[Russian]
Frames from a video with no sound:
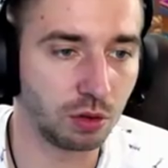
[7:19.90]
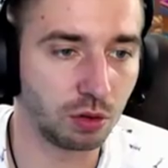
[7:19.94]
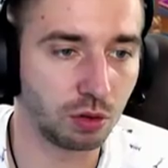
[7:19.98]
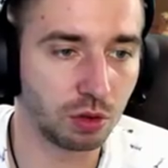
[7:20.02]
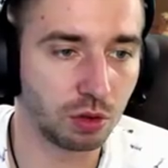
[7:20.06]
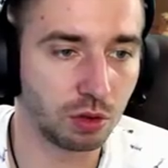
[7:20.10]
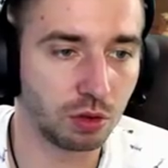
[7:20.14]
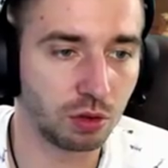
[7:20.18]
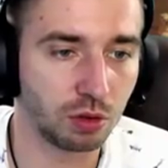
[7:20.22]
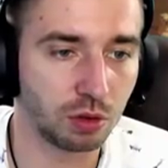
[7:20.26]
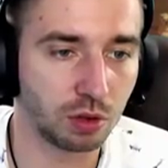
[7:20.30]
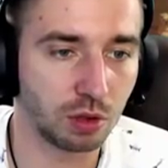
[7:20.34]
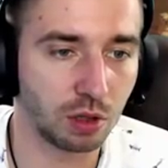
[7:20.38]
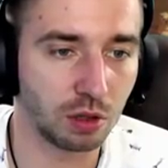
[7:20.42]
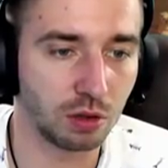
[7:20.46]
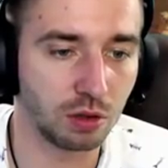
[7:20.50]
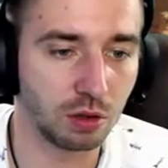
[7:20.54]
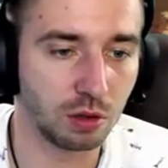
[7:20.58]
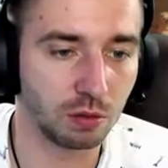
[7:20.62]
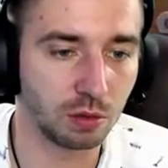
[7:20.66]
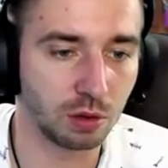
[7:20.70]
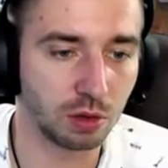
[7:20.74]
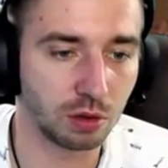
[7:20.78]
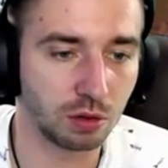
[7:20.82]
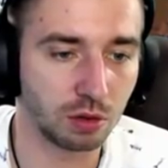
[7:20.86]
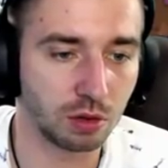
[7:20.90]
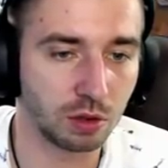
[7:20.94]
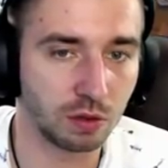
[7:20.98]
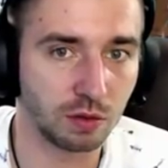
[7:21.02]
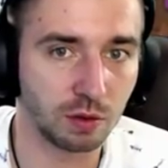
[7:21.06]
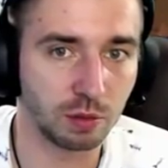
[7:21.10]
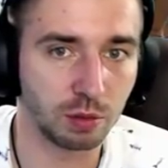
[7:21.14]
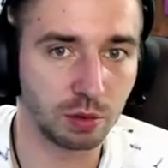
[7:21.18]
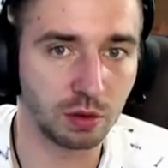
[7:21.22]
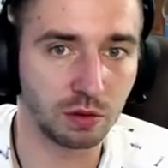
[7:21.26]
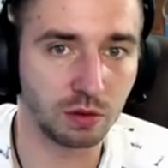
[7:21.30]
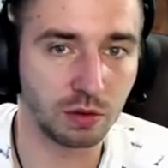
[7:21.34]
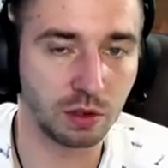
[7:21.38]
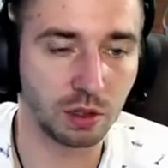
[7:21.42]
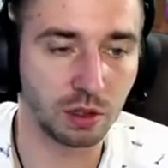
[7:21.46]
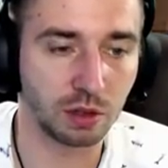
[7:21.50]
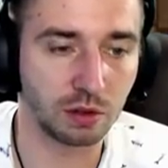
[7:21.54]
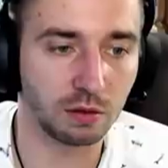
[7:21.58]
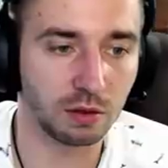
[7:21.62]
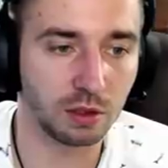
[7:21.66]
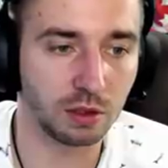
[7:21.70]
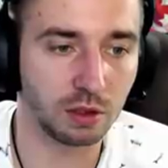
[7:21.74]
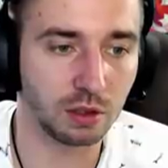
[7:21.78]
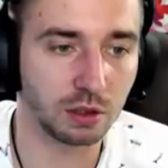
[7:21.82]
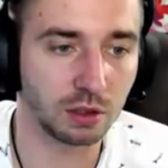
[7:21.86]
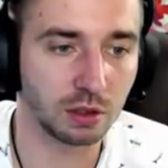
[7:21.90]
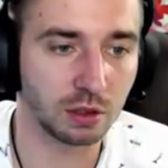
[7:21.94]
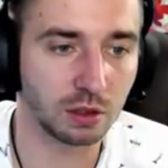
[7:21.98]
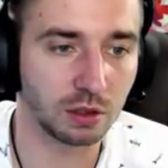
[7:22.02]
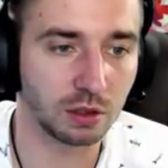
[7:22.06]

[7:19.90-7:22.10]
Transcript: тот ход конем, который вы привыкли видеть.